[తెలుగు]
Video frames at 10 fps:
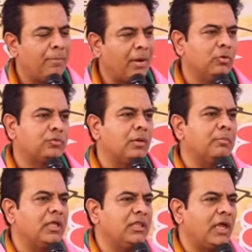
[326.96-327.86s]
ప్రభుత్వం
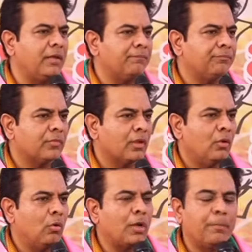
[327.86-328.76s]
నీదే
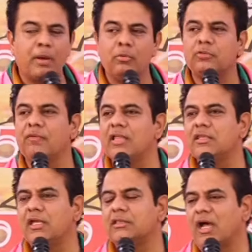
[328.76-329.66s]
ఒక
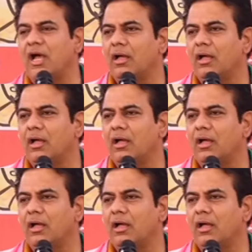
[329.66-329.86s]
ప్రభుత్వాధినేత